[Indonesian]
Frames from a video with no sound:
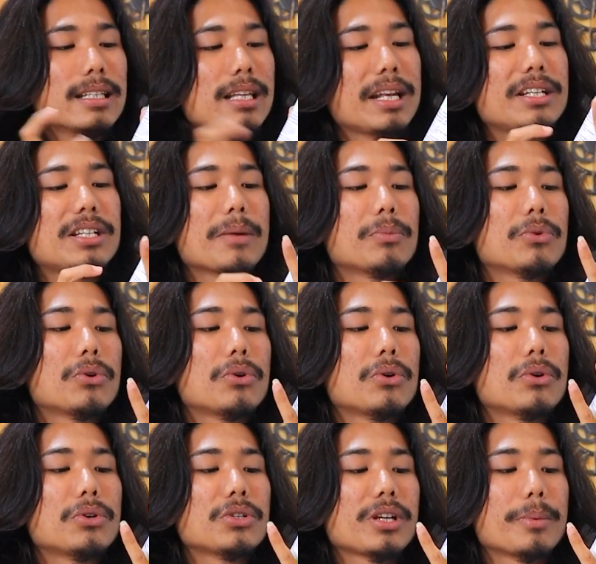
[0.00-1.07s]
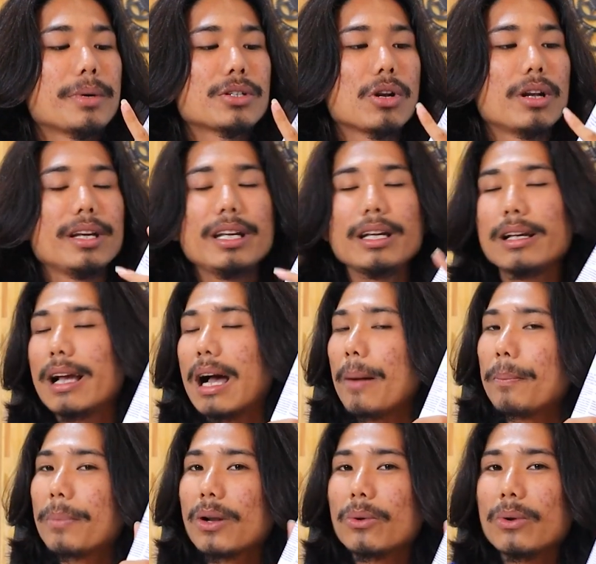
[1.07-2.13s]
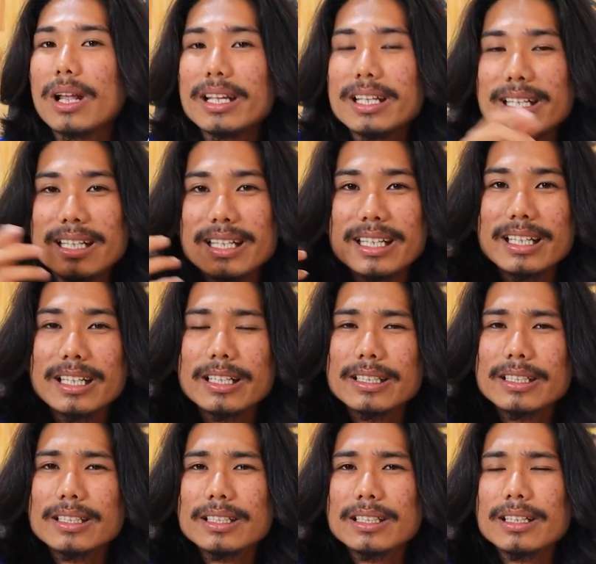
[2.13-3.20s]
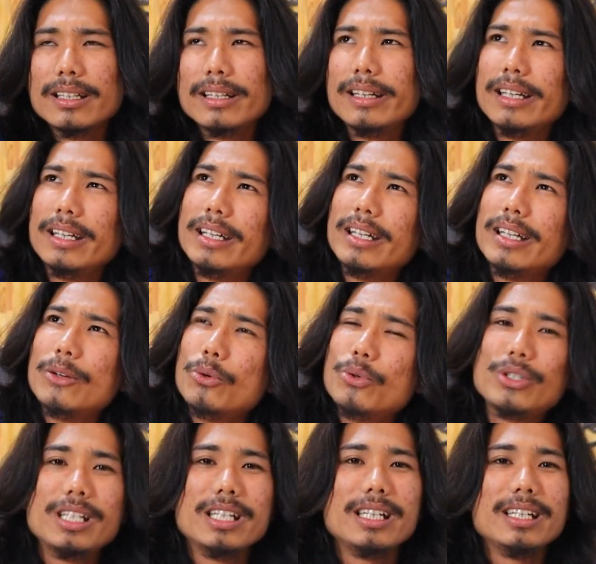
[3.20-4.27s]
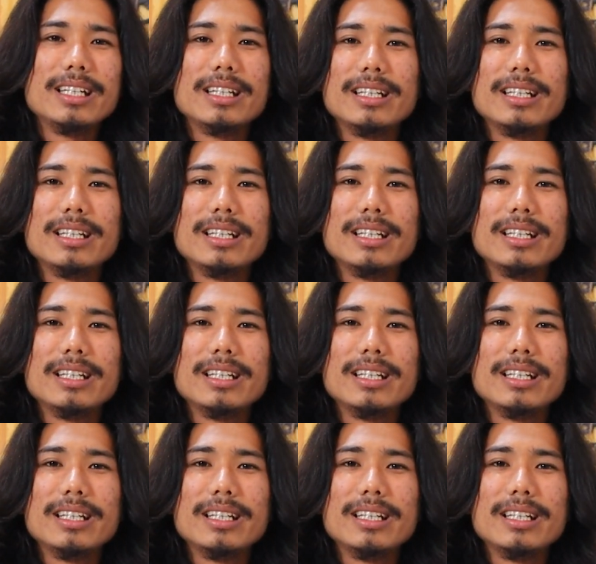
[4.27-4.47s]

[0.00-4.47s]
Jadi shampoo Sebazol ini nggak perlu lagi di diuji